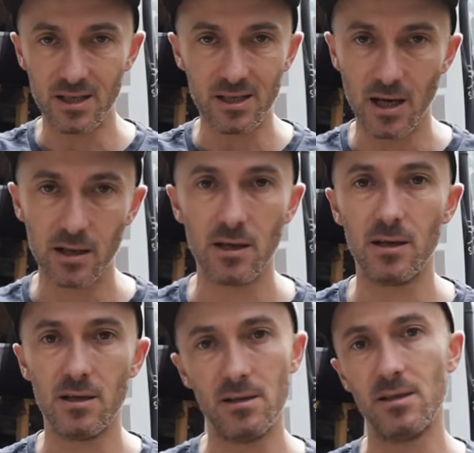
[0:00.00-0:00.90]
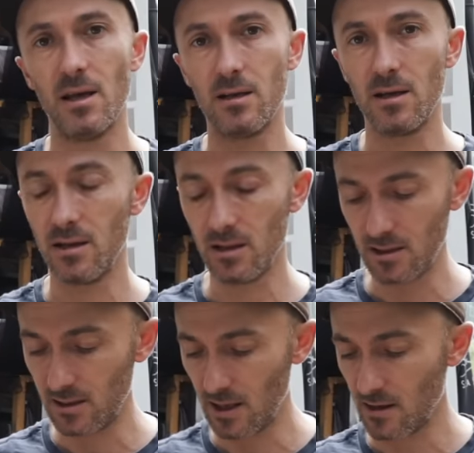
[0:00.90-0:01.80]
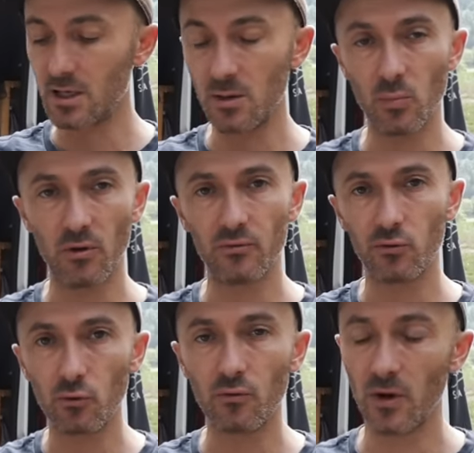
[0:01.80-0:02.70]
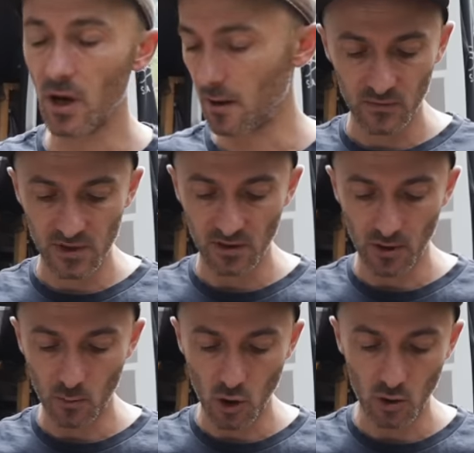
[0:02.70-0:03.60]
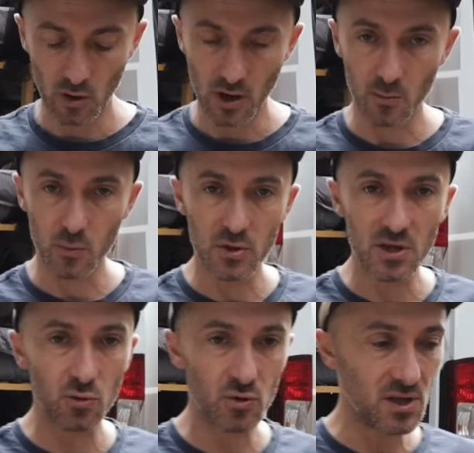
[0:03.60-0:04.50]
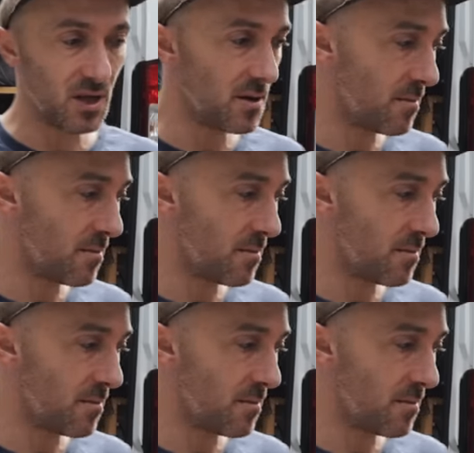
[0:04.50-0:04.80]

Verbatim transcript: dizaines et des dizaines et des dizaines qui peuvent tout faire. C'est vraiment un petit outil